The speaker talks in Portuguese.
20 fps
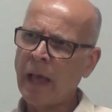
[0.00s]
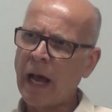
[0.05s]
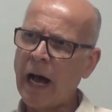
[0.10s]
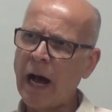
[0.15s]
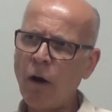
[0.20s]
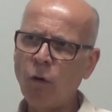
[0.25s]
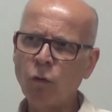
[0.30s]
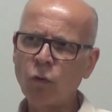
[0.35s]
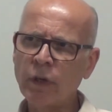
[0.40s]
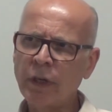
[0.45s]

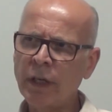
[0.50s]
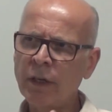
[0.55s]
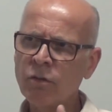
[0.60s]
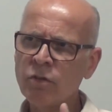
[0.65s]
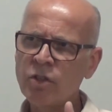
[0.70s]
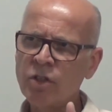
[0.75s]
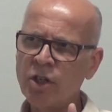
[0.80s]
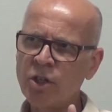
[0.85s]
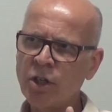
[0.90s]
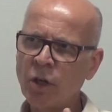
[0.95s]
algo que não
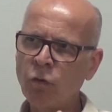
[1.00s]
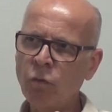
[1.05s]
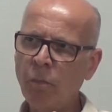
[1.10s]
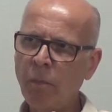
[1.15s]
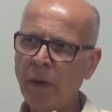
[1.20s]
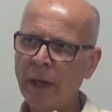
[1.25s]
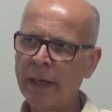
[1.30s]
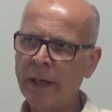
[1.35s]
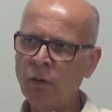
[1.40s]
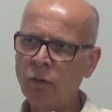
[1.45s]
seja no
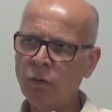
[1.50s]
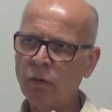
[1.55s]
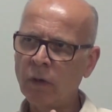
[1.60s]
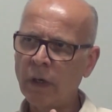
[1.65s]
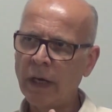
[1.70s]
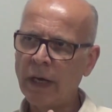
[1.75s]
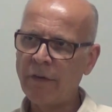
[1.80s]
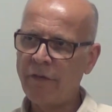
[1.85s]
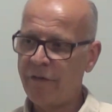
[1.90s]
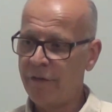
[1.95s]

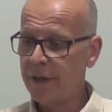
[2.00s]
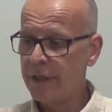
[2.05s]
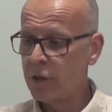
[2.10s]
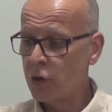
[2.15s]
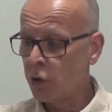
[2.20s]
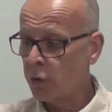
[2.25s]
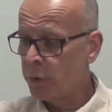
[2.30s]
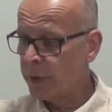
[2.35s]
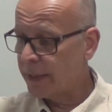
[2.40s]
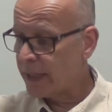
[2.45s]
plano é,
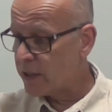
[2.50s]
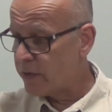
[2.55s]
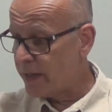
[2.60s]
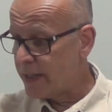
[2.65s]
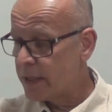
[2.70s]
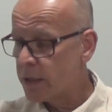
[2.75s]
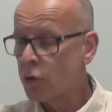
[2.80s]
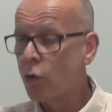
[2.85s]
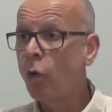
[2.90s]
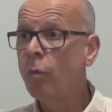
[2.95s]
físico, muitas
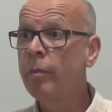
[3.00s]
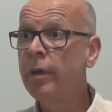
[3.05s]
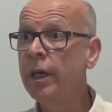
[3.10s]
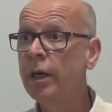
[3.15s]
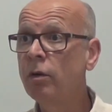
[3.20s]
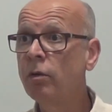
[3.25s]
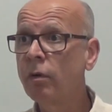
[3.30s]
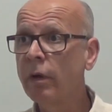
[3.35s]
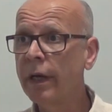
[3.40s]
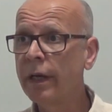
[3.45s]
vezes
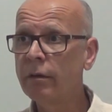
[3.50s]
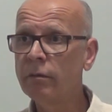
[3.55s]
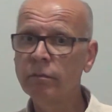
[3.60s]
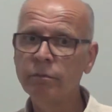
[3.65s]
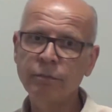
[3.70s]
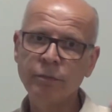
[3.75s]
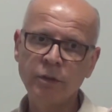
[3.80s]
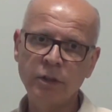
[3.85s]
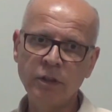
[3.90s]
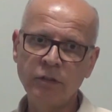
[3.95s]
comigo, né? Eu Mas